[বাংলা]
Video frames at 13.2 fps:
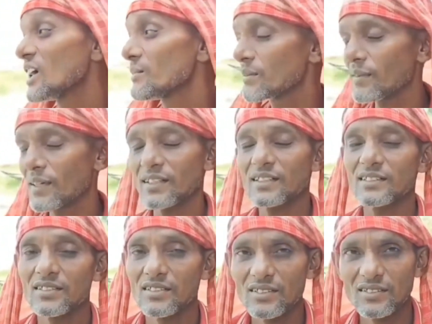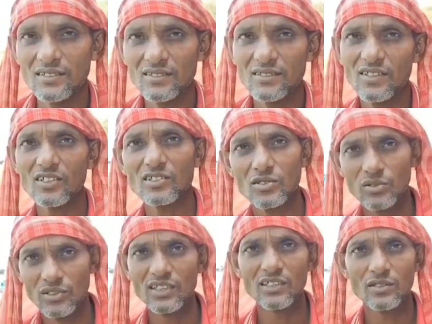নৌকা থামে বাঁধা ছিল
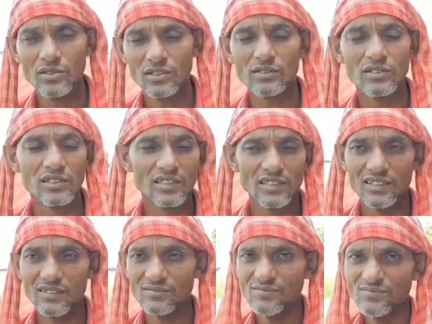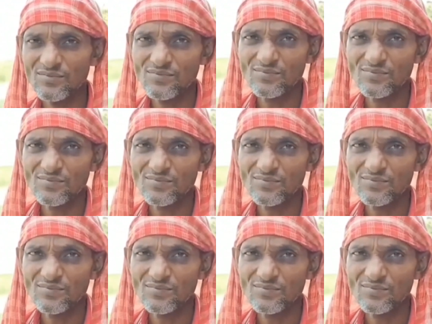তখন ছুটি খুলে খুলতে